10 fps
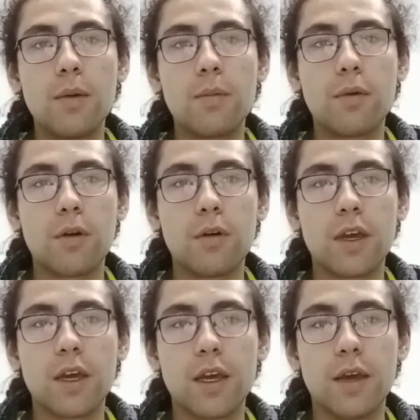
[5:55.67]
por
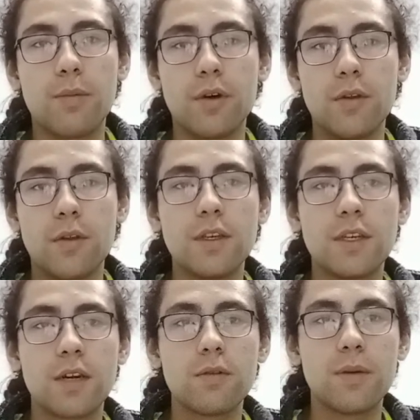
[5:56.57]
lo que puede
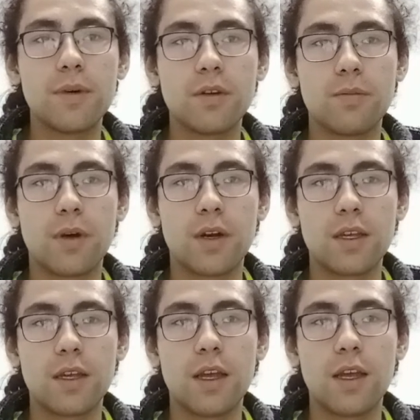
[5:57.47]
utilizar una mayor
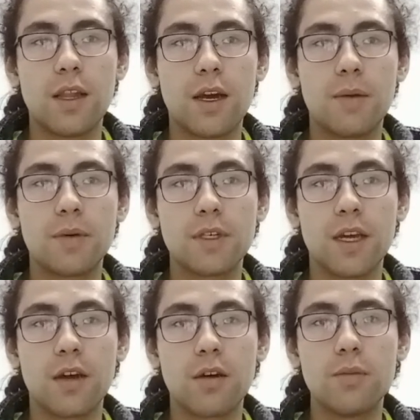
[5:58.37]
parte de la
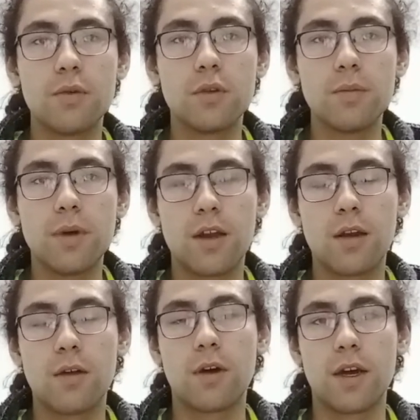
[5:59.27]
capacidad de cómputo para
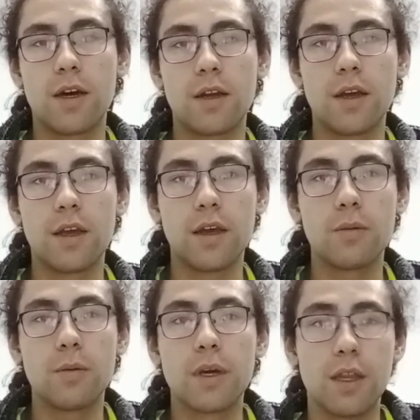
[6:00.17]
lograr eh,
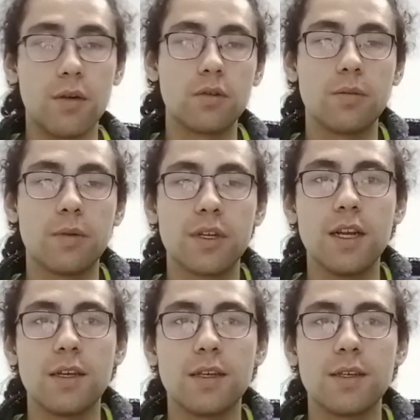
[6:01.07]
objetivos
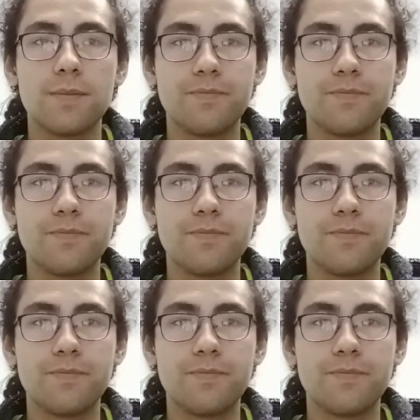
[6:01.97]
comerciales.